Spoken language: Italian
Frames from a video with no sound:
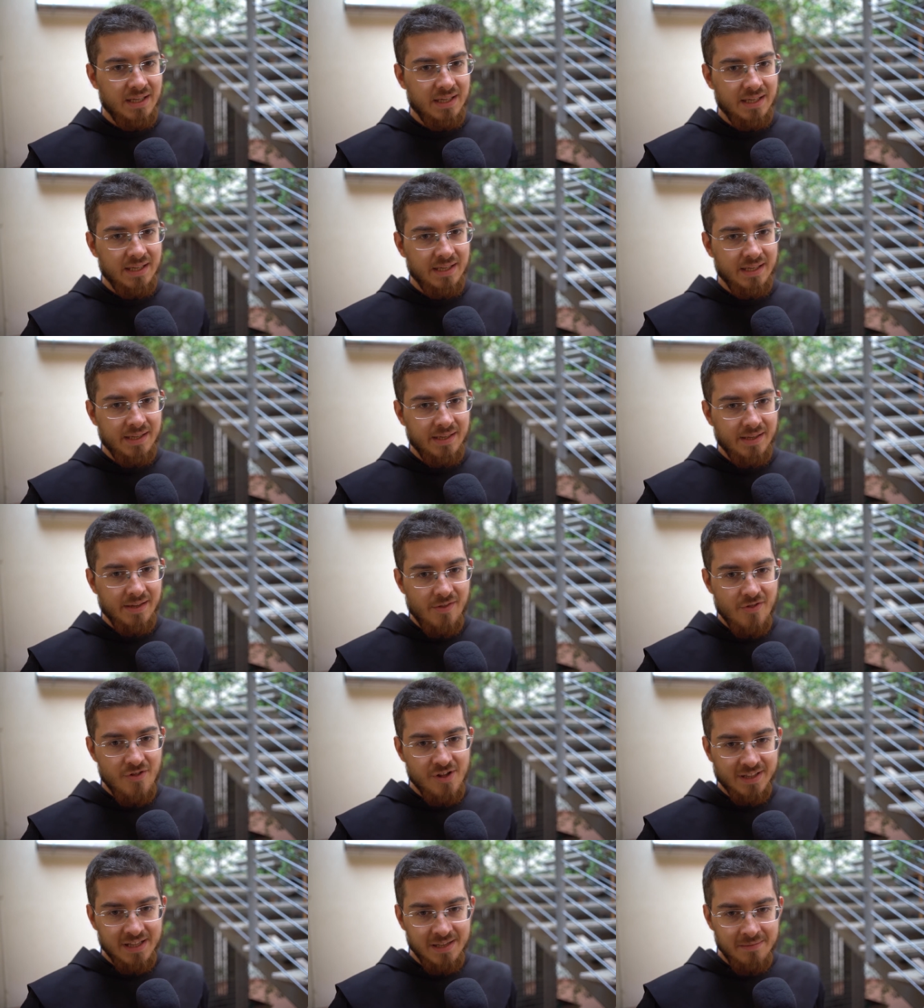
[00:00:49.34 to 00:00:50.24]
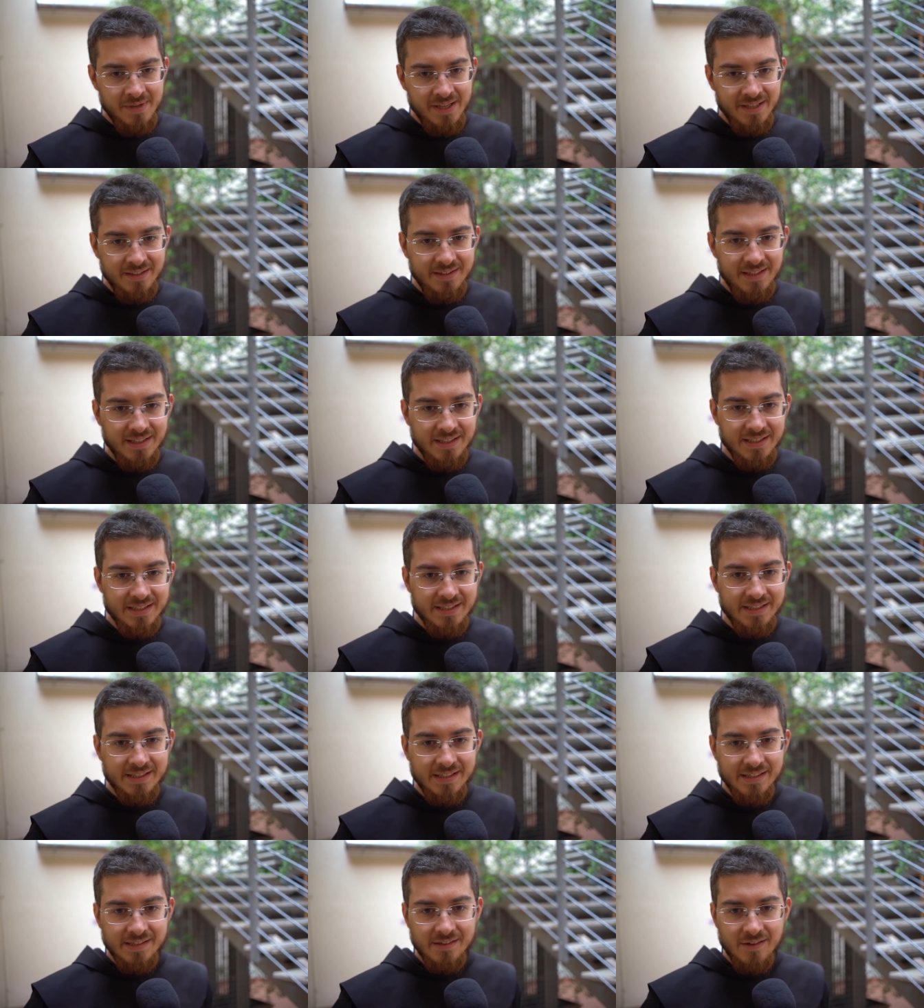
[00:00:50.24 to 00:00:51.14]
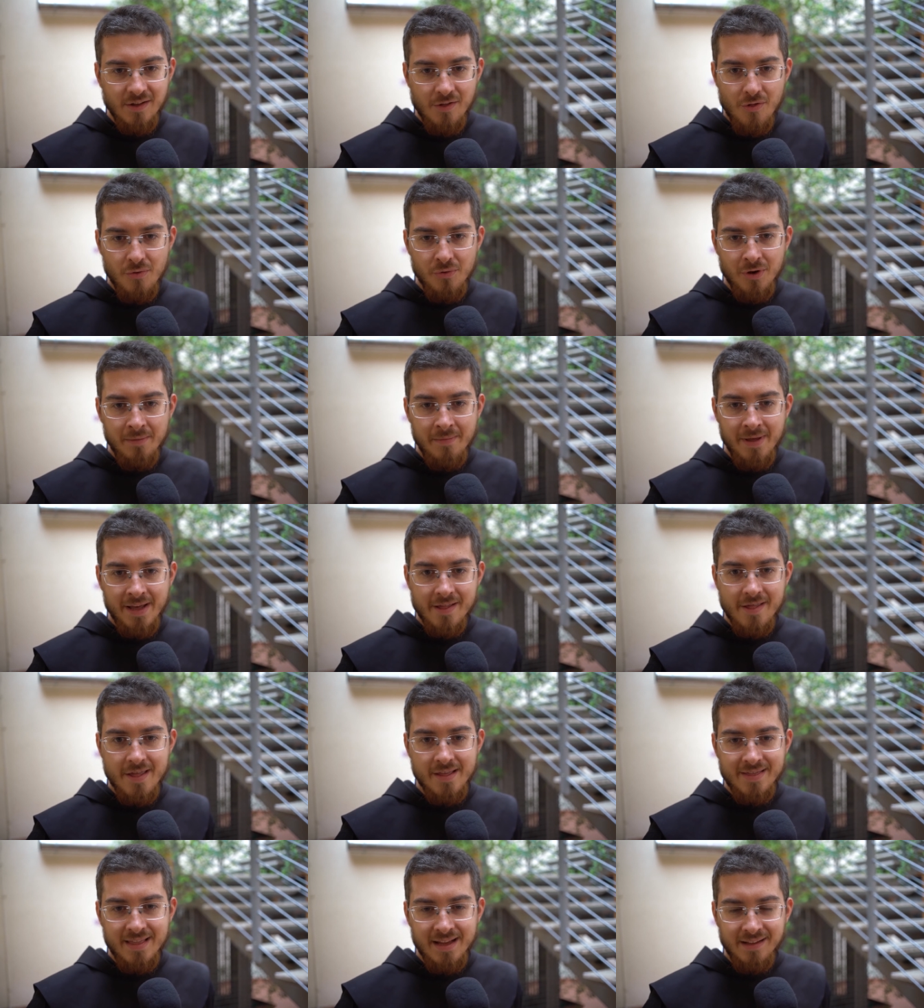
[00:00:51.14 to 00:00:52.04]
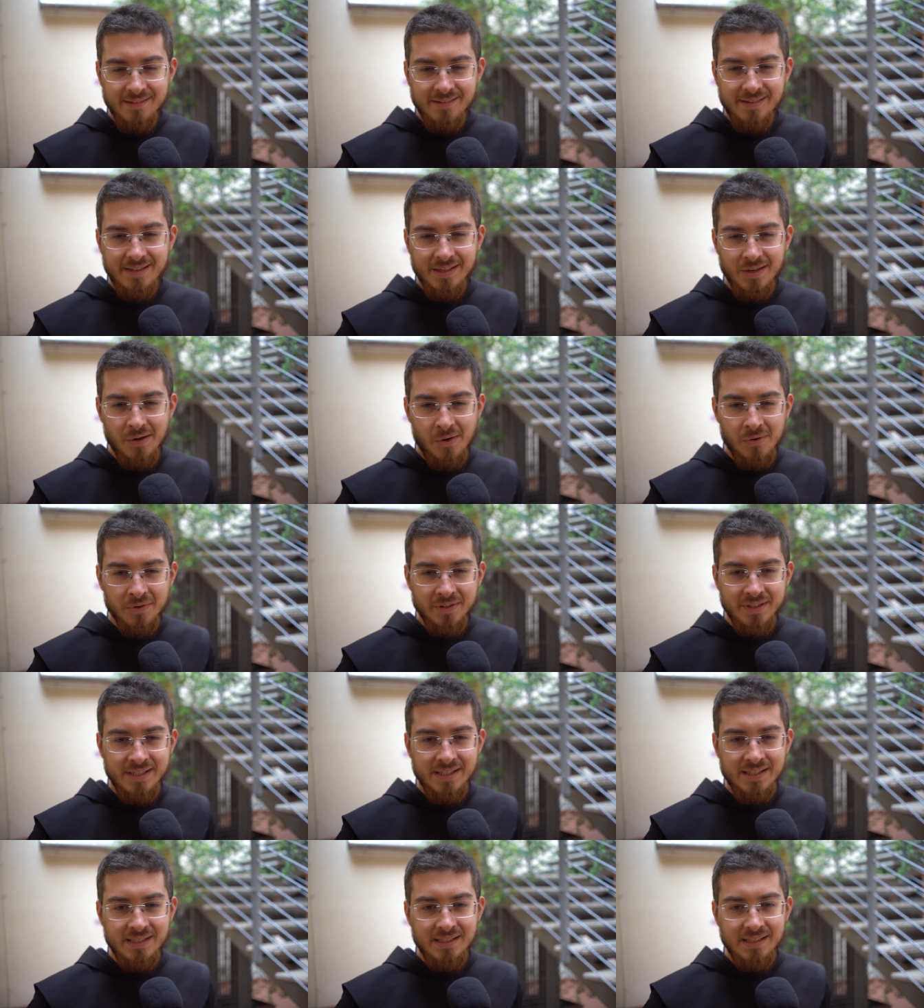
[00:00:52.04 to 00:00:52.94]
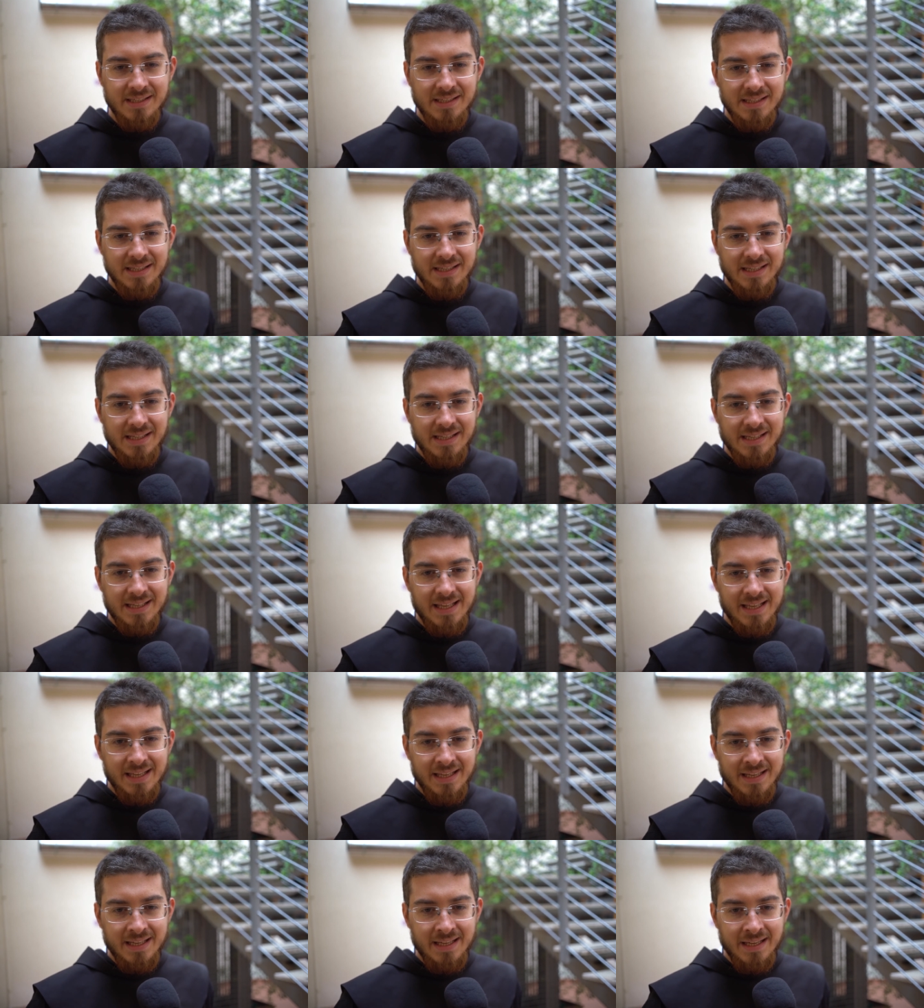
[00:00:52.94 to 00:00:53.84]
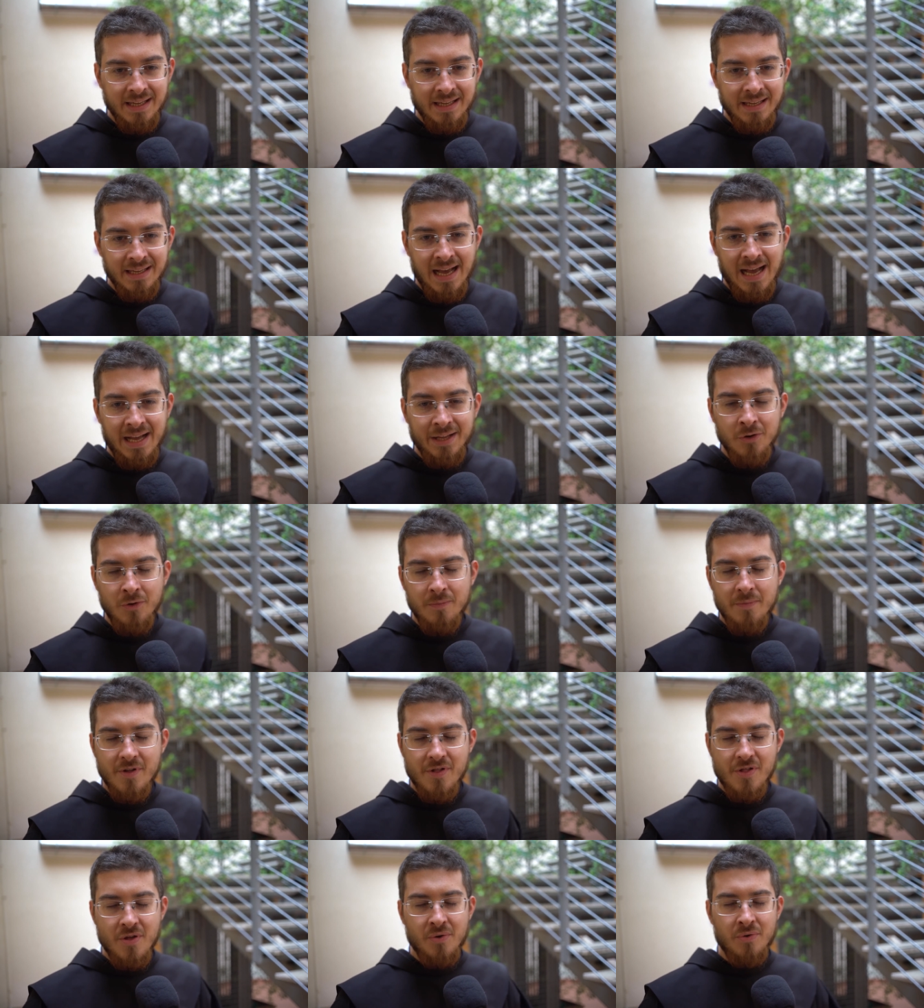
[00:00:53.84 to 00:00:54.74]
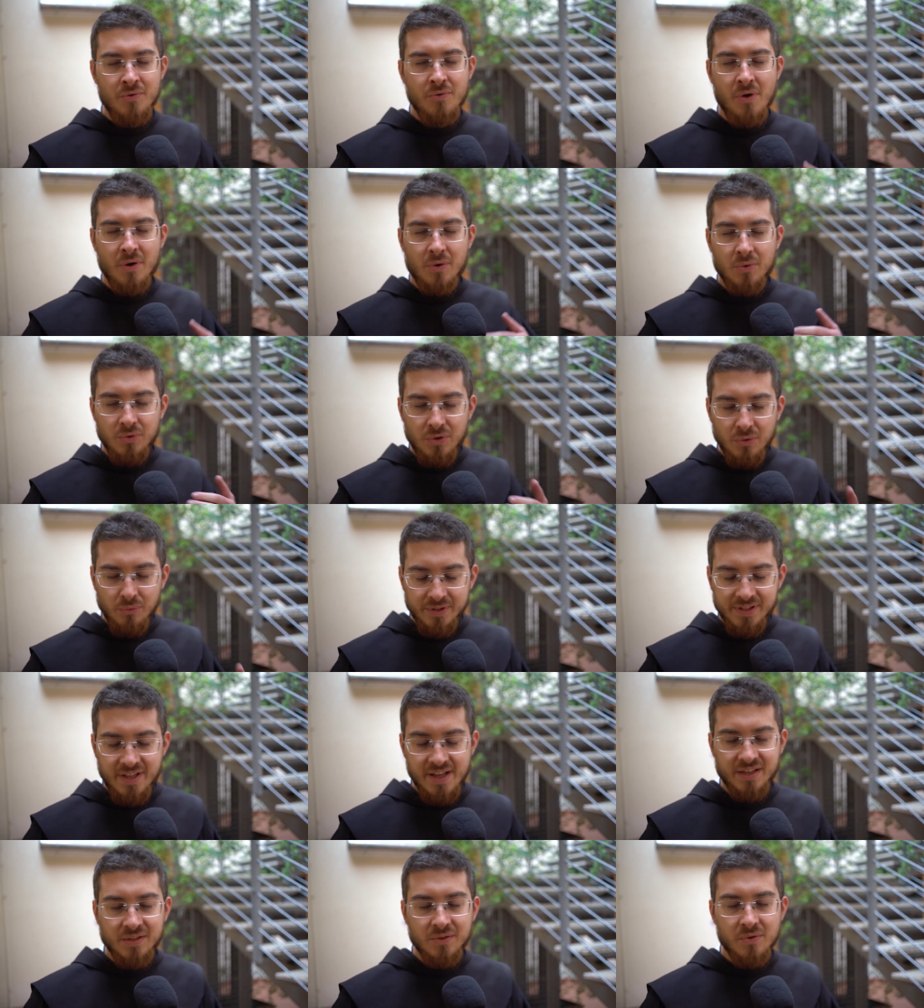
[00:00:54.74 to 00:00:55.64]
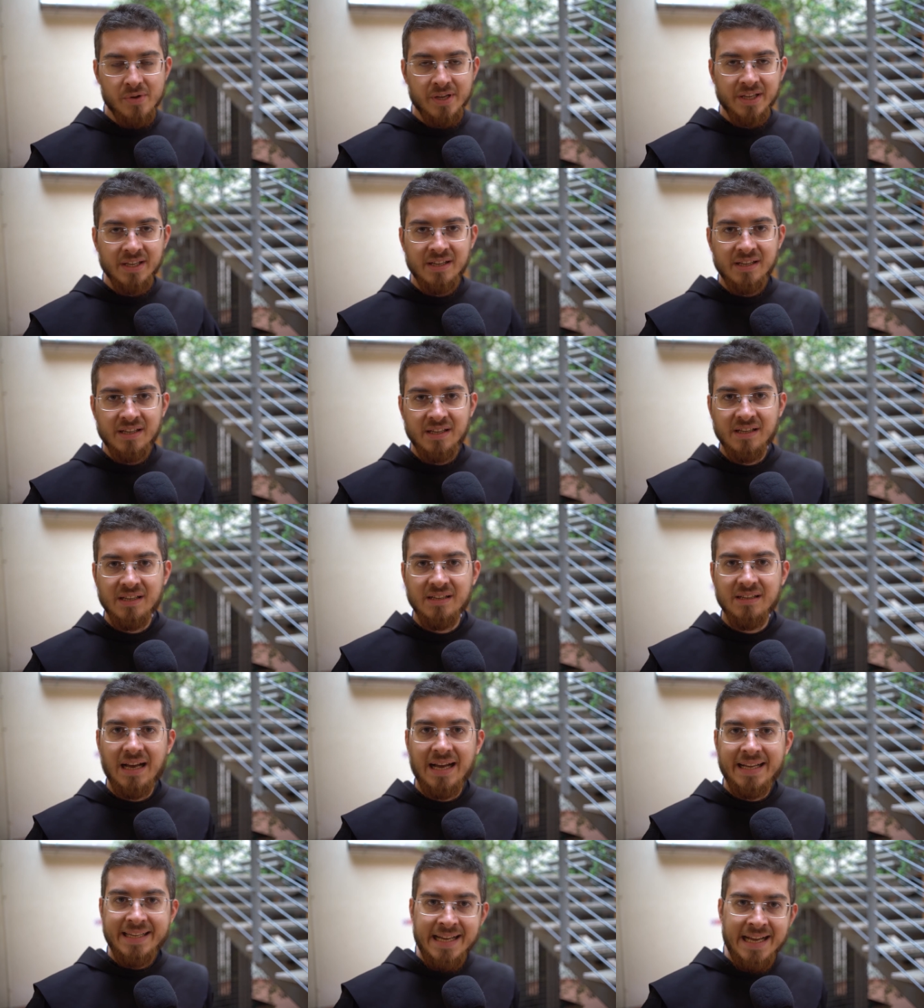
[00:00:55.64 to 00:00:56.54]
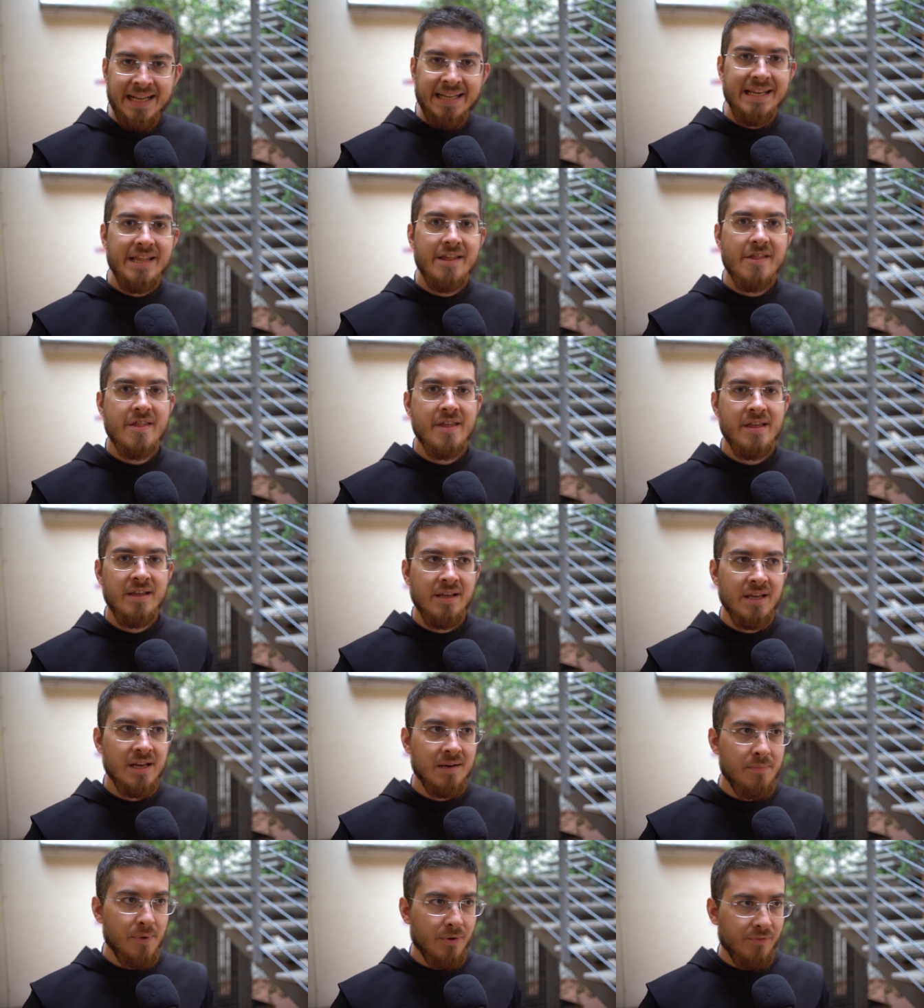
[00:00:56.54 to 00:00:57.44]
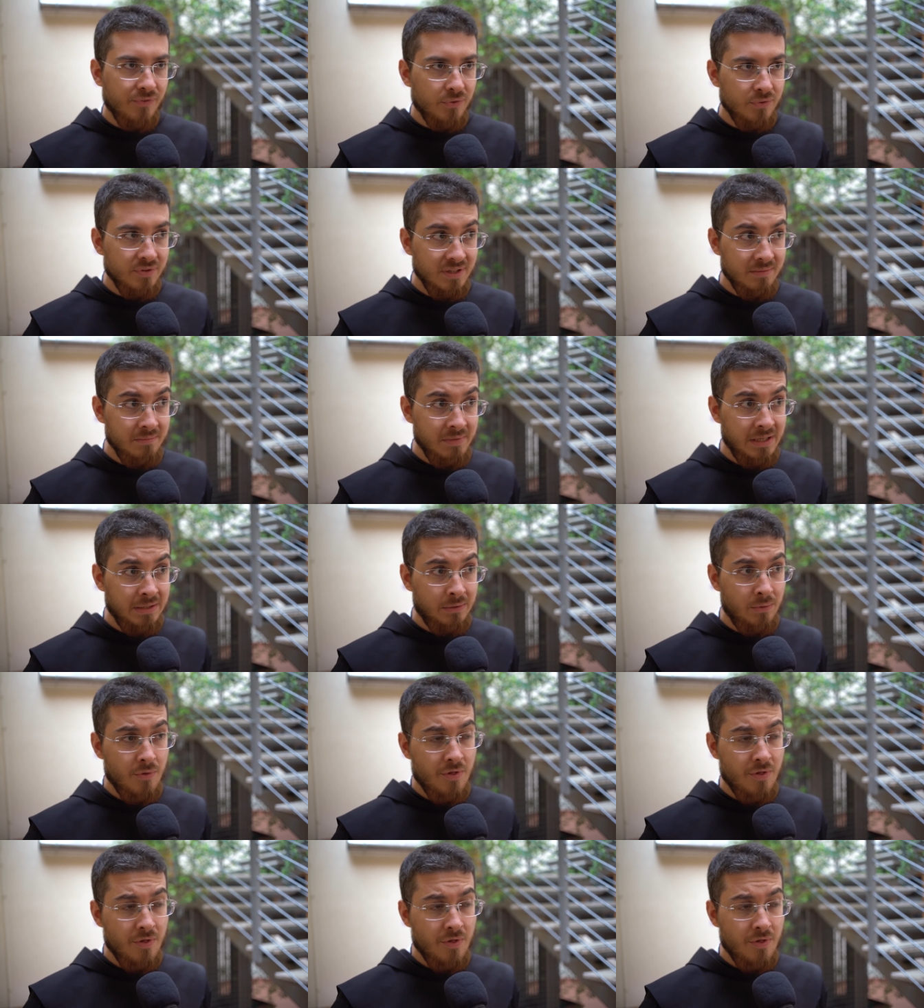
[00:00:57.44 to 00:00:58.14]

e certamente sono emersi tanti nodi che hanno bisogno ecco, di ulteriore analisi e approfondimento.